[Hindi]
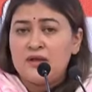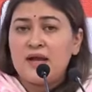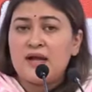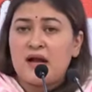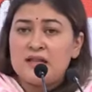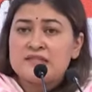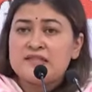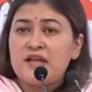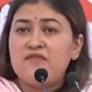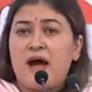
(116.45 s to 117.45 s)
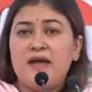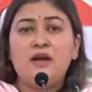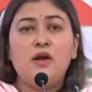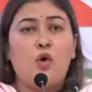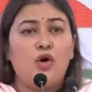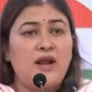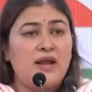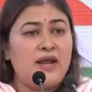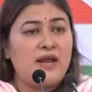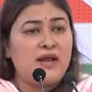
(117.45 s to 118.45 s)
ये कल से वायरल हो
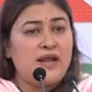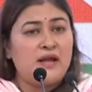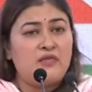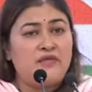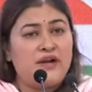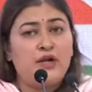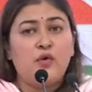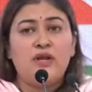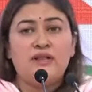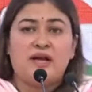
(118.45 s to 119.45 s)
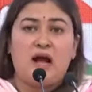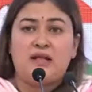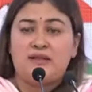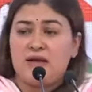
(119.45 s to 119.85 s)
रहे एक वीडियो ने दिखा